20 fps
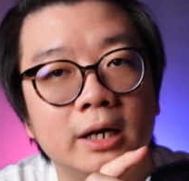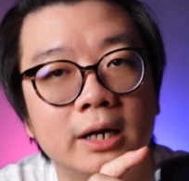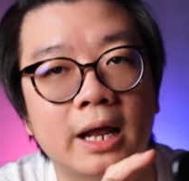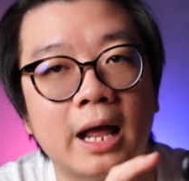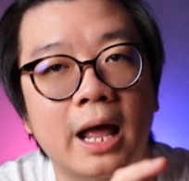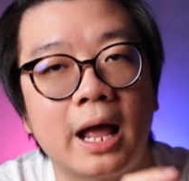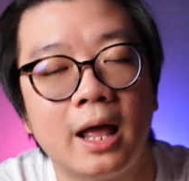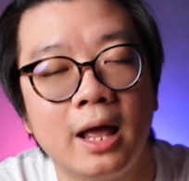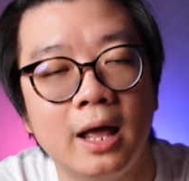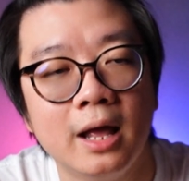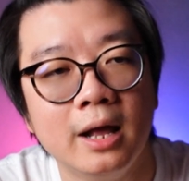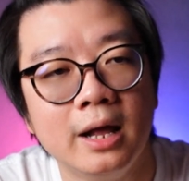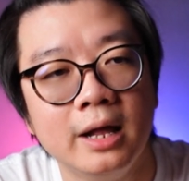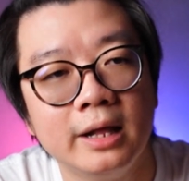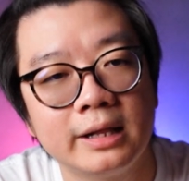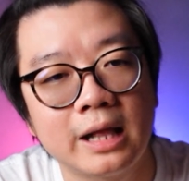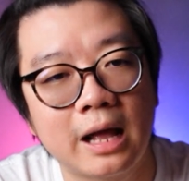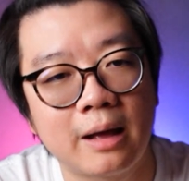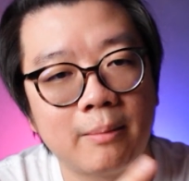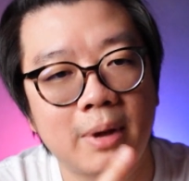เนี่ย
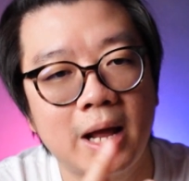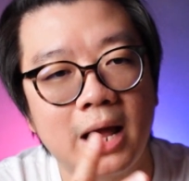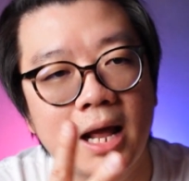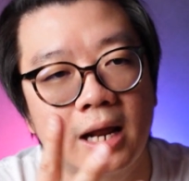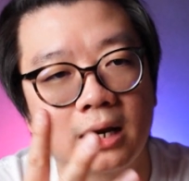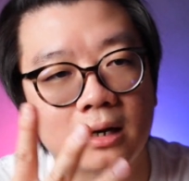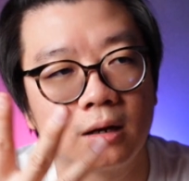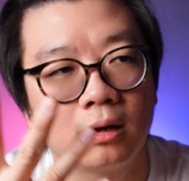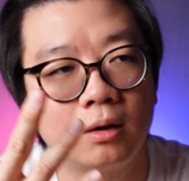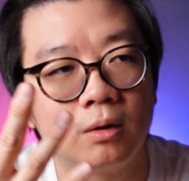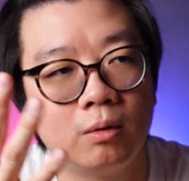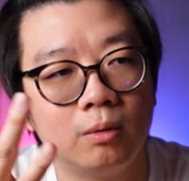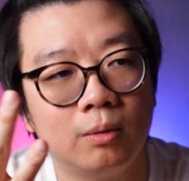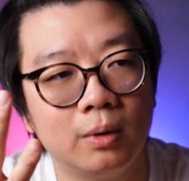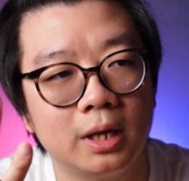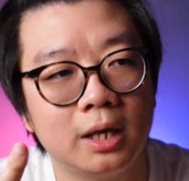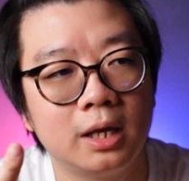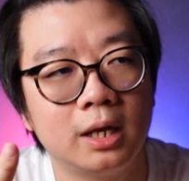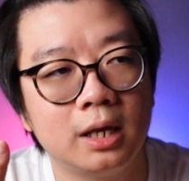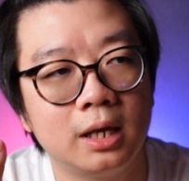สามารถคุ
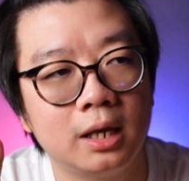ย